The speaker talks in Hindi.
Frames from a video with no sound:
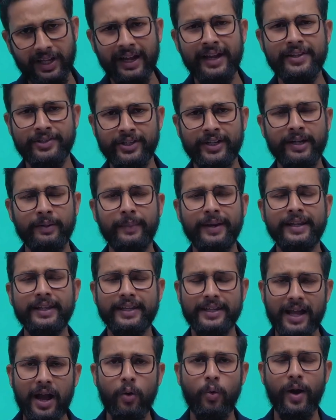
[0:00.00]
इंजीनियर मैंने
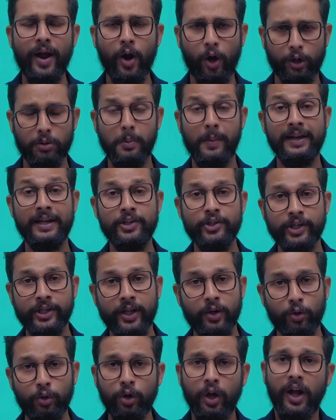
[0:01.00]
किया हुआ है ऑटोमोबाइल
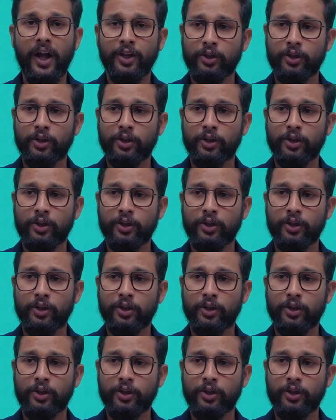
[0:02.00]
इंजीनियर हूं